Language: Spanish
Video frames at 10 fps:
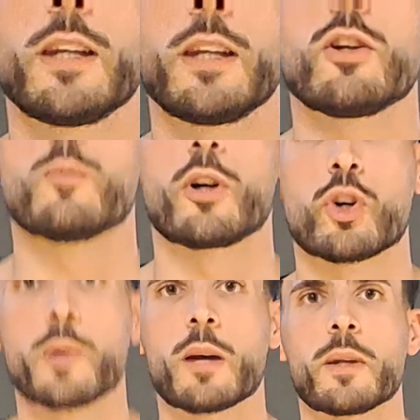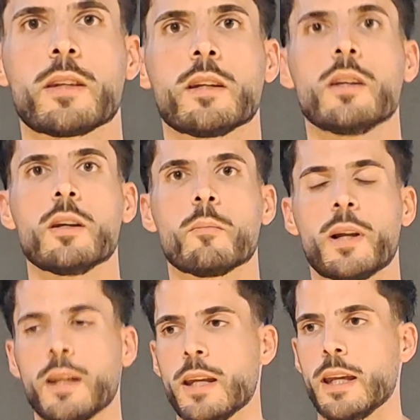y como económicamente.
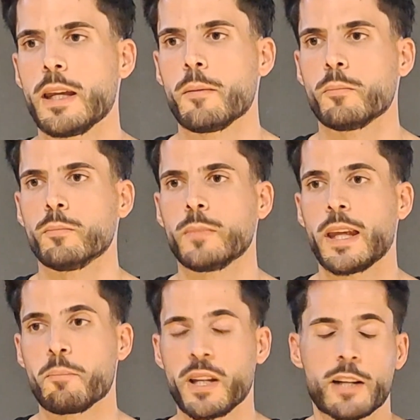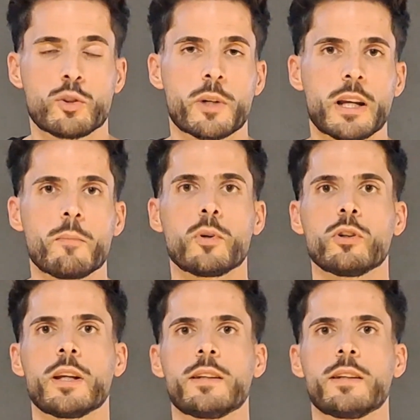¿vale? En, mi caso, por ejemplo,